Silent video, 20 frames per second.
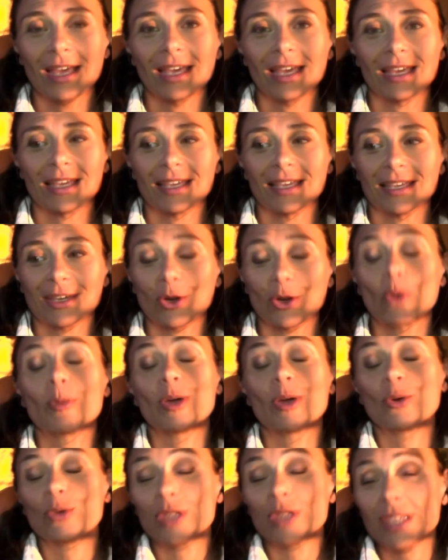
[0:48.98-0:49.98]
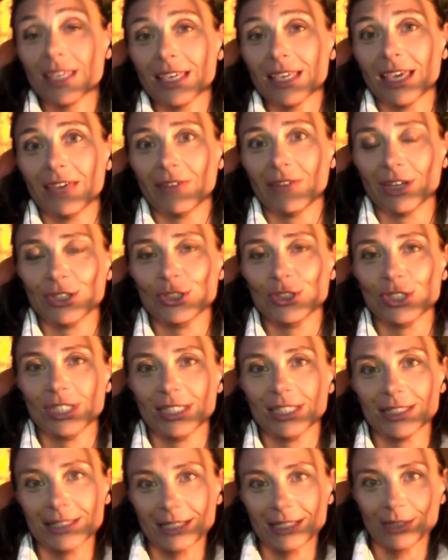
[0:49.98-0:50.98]
e come ogni
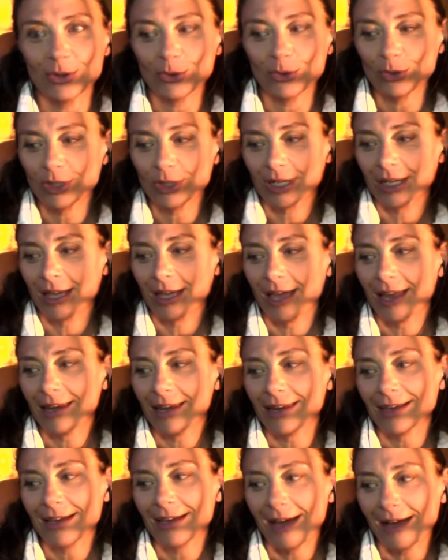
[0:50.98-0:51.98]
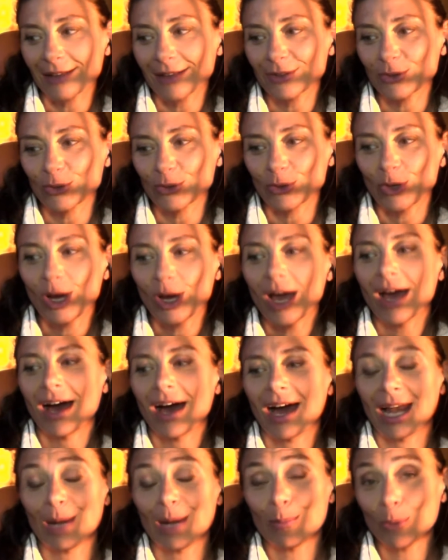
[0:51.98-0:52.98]
evangelizzatore è legato
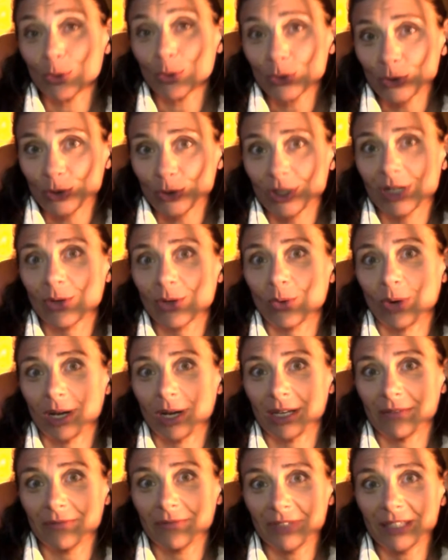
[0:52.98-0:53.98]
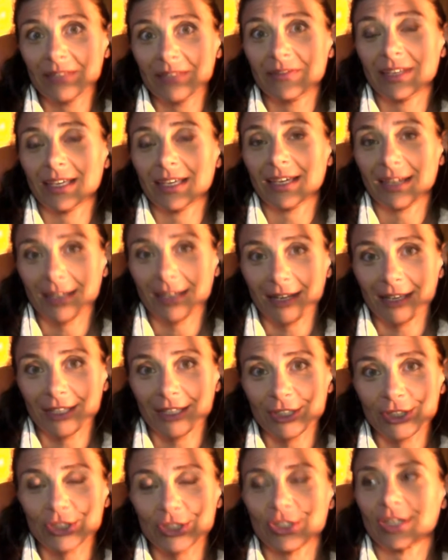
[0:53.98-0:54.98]
al mondo nel quale vive,
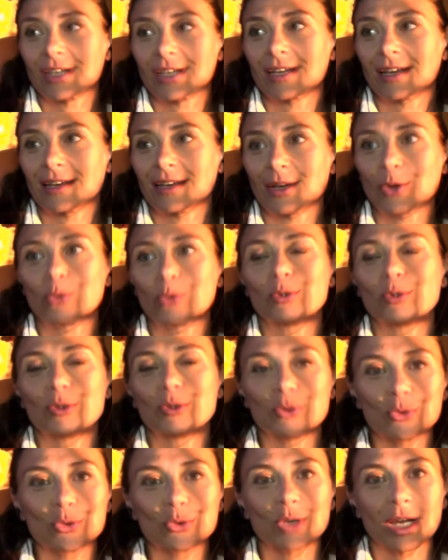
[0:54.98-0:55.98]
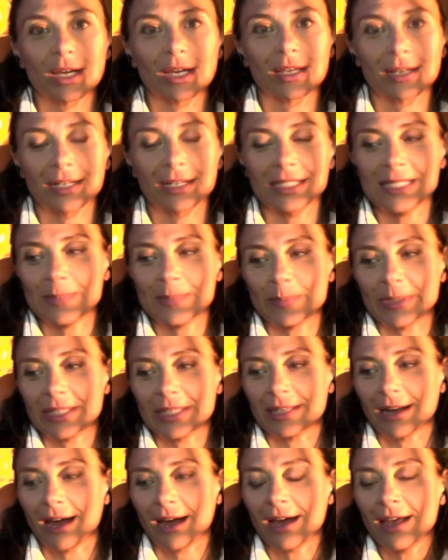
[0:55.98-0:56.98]
cresce, alla cultura che
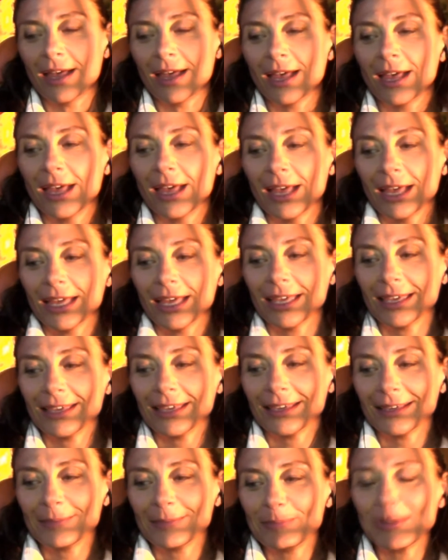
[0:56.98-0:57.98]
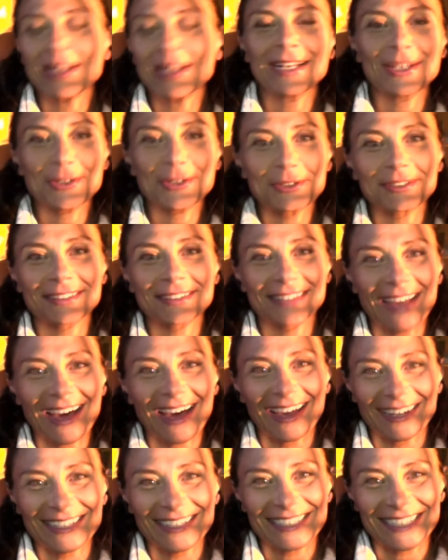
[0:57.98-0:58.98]
respira e per
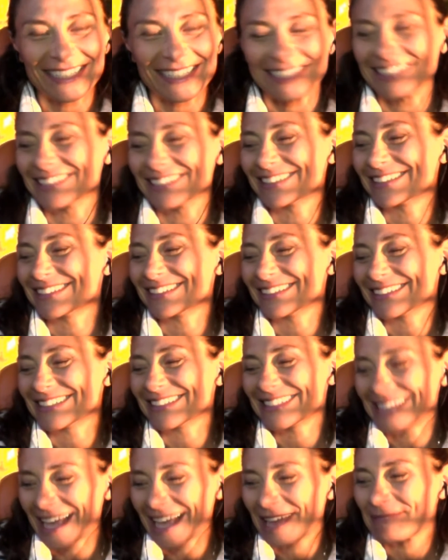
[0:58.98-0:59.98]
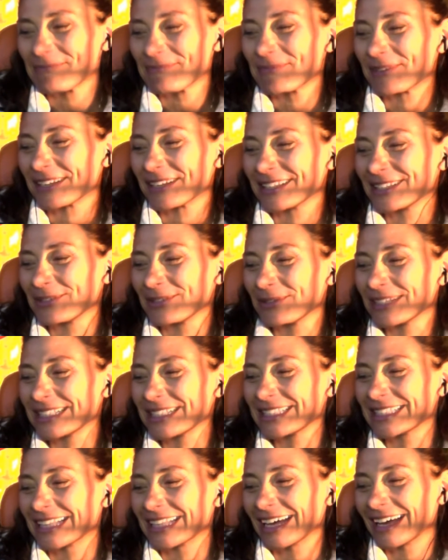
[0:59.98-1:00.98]
ricordarci eh, sempre di
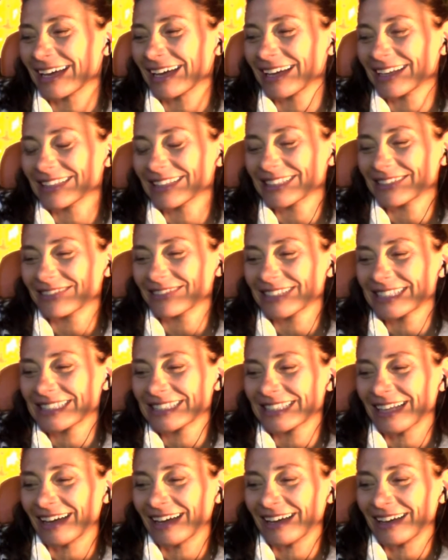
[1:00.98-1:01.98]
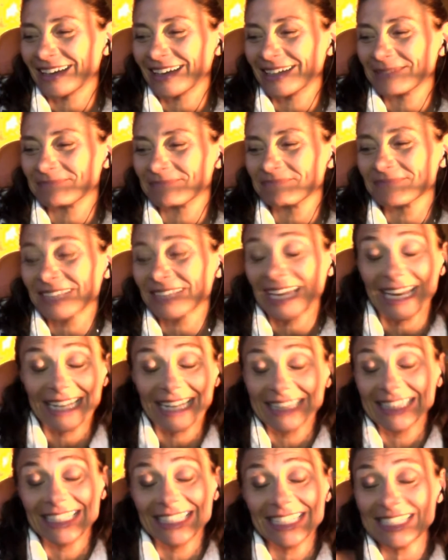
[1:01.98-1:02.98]
questa, di questa
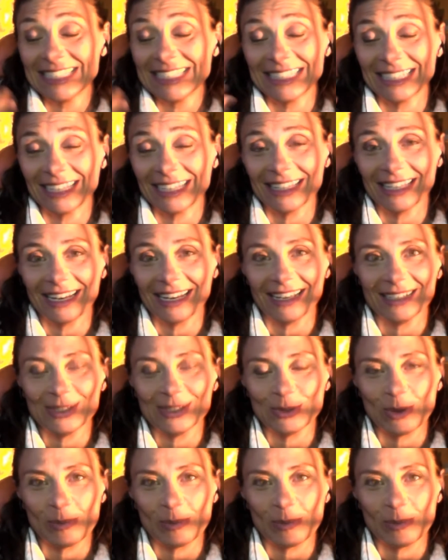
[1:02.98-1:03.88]
caratteristica della sua